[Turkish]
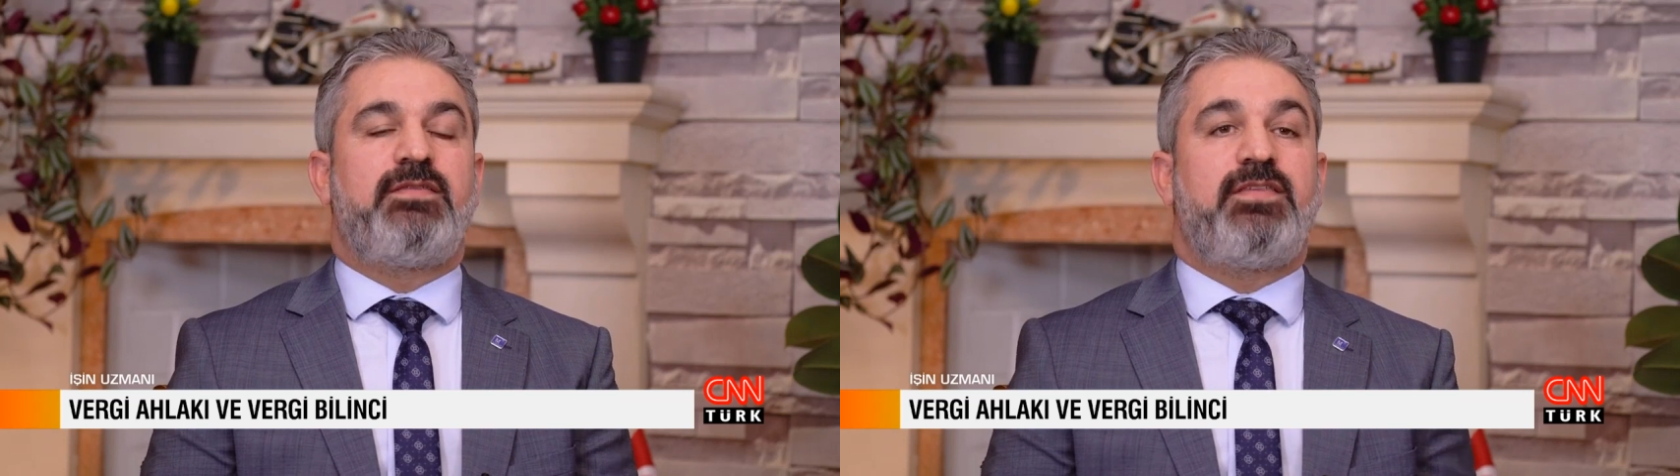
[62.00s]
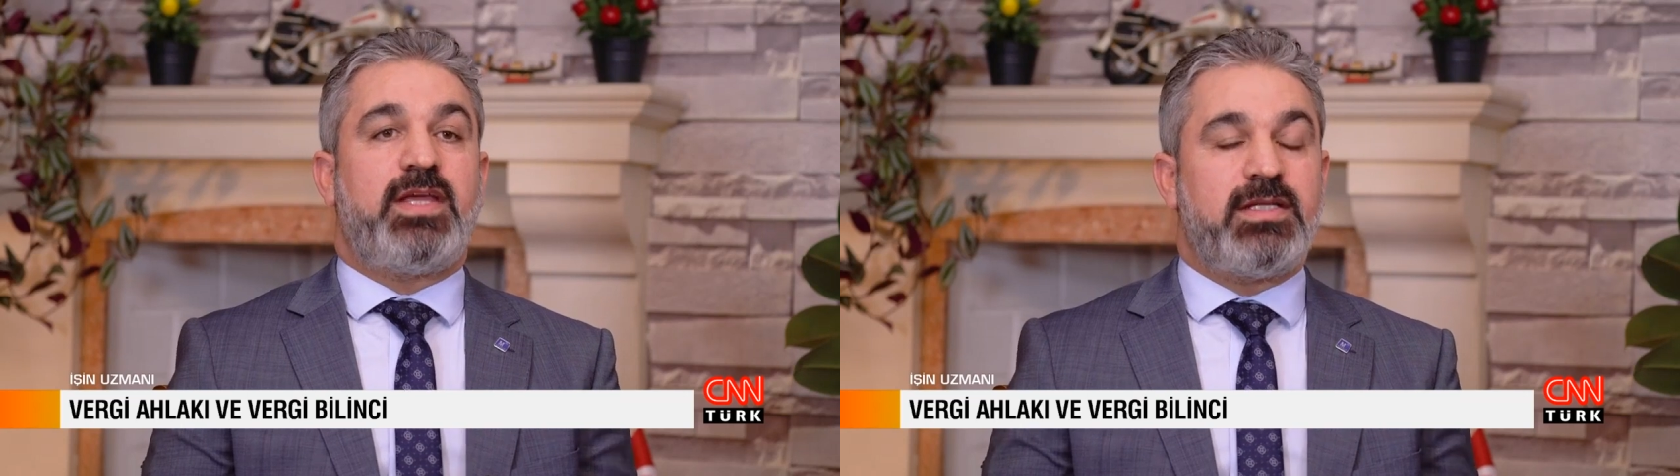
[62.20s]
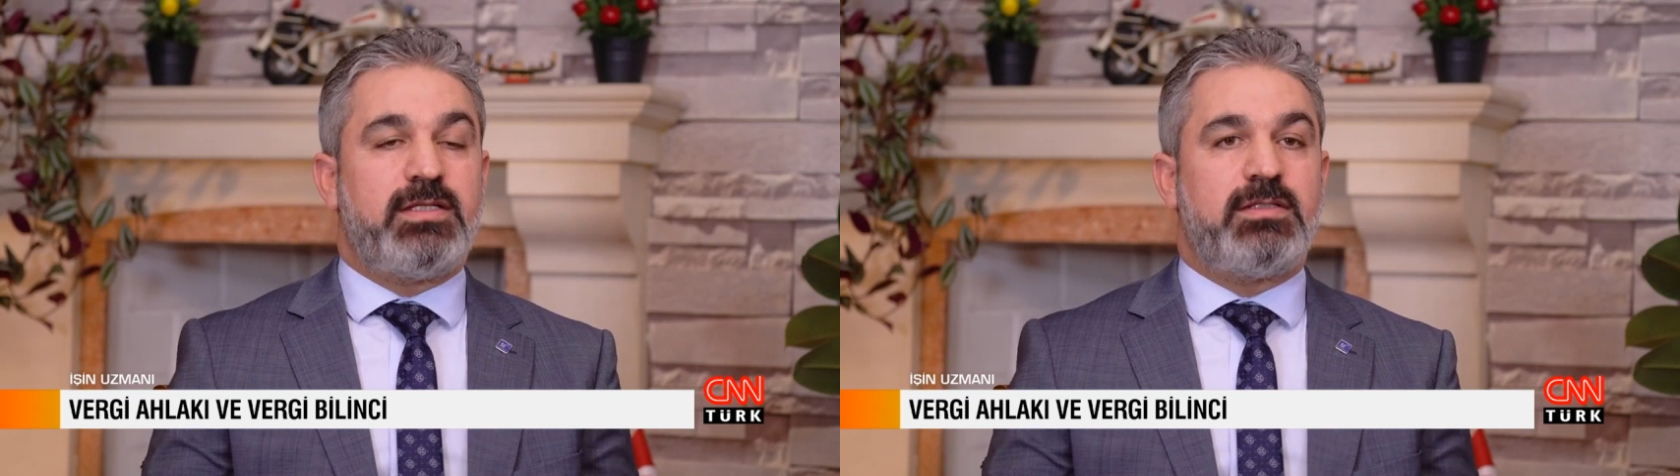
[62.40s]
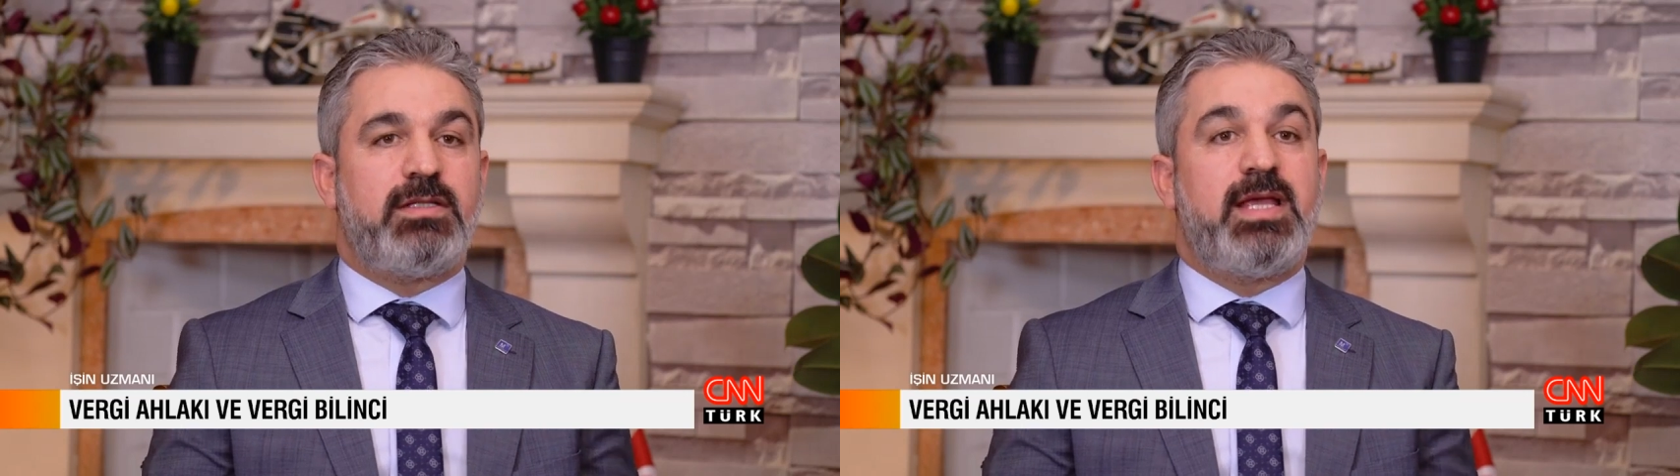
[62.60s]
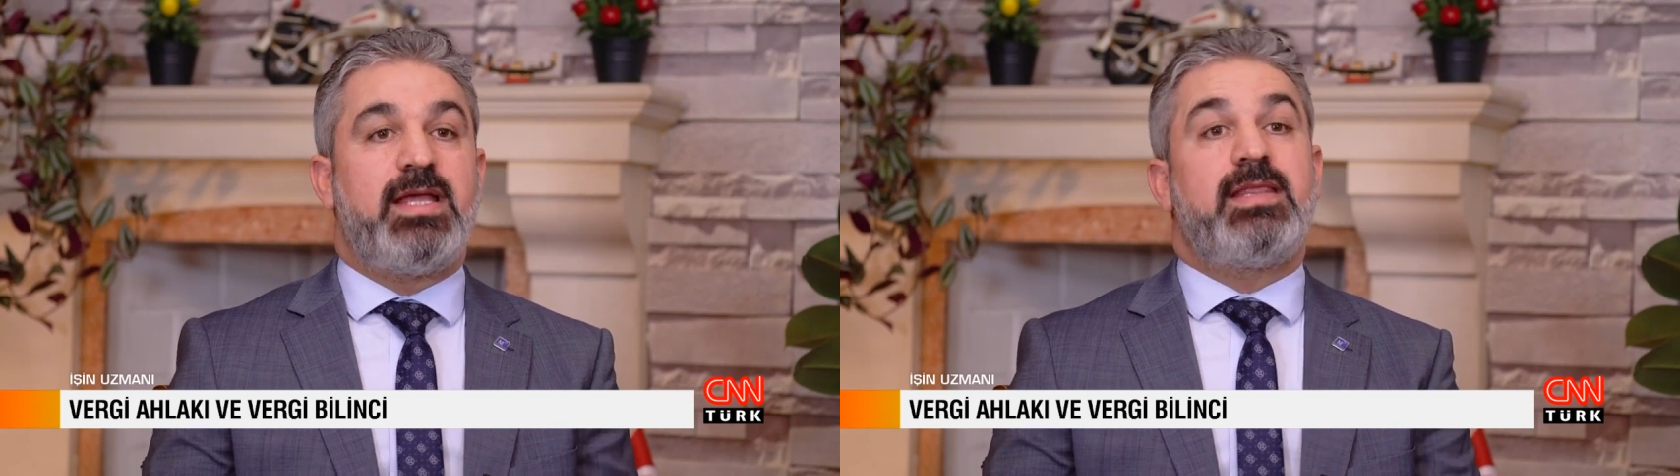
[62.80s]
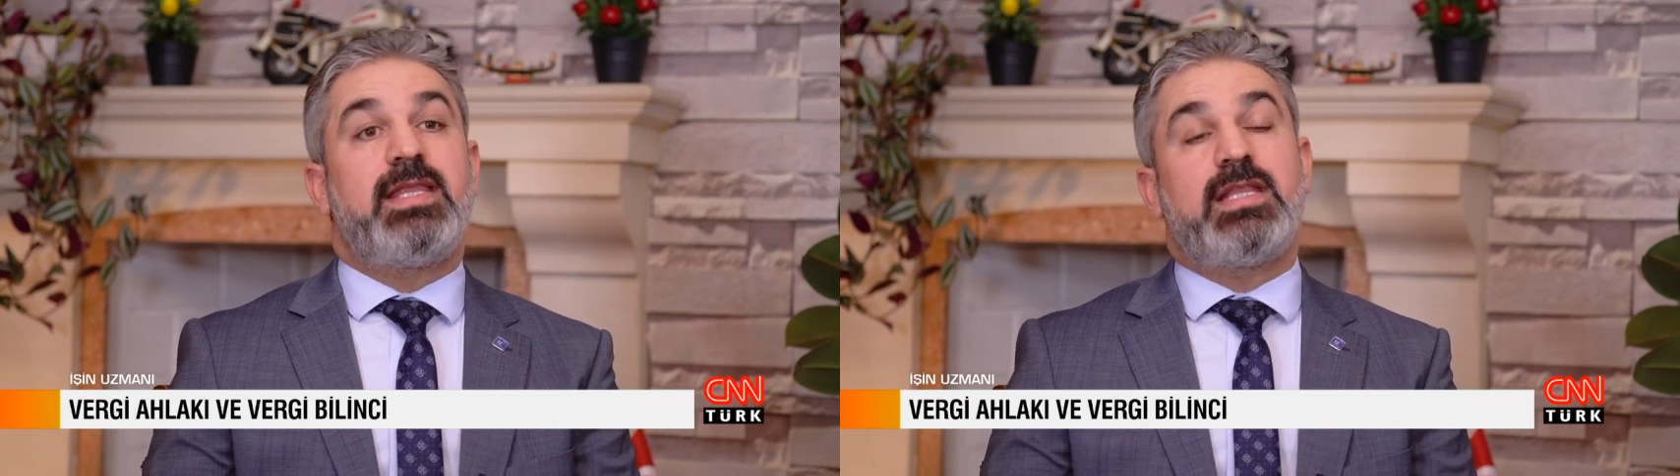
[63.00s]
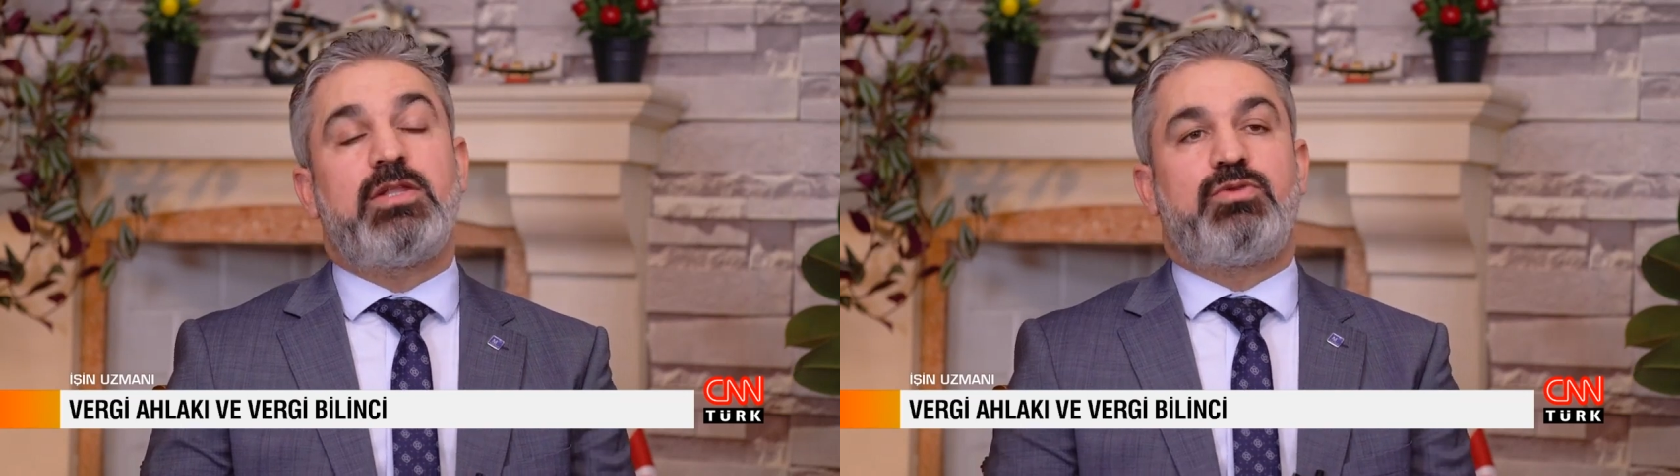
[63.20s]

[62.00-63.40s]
verginin neden